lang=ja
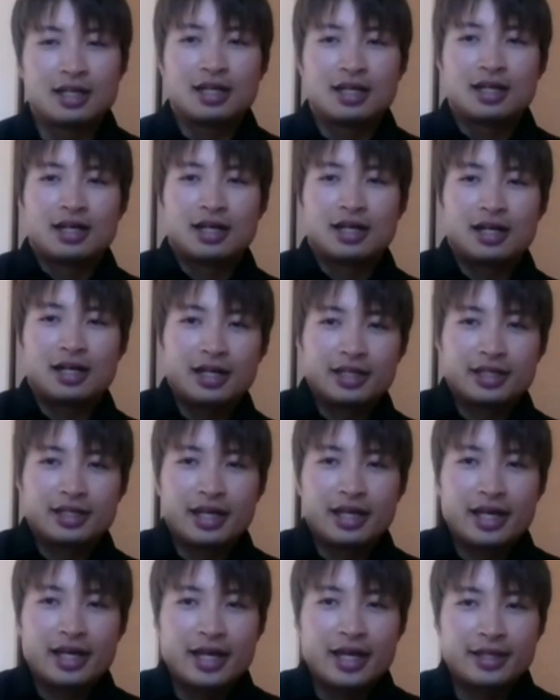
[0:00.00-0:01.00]
はい、
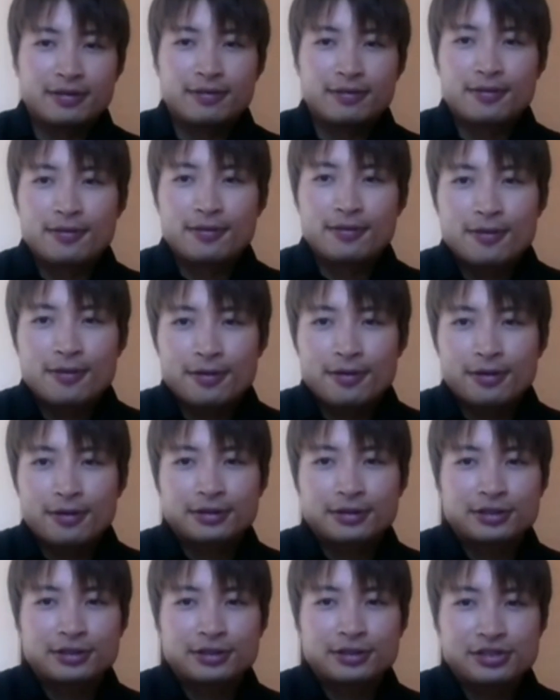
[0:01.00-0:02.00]
えっ、と、
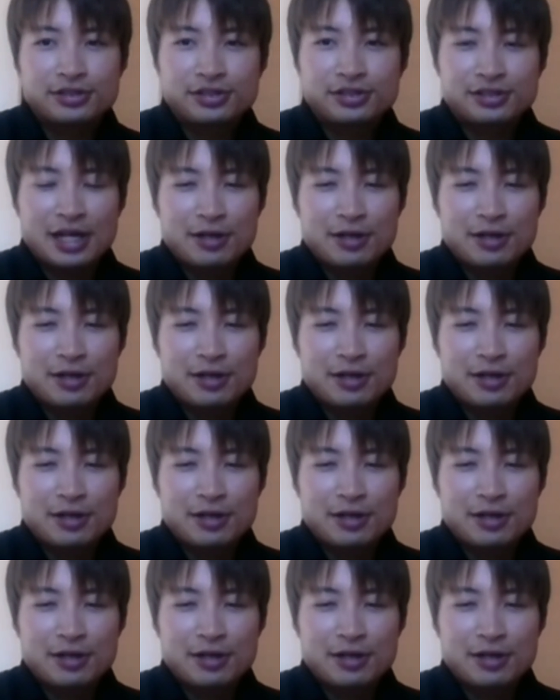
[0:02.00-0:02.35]
苦し、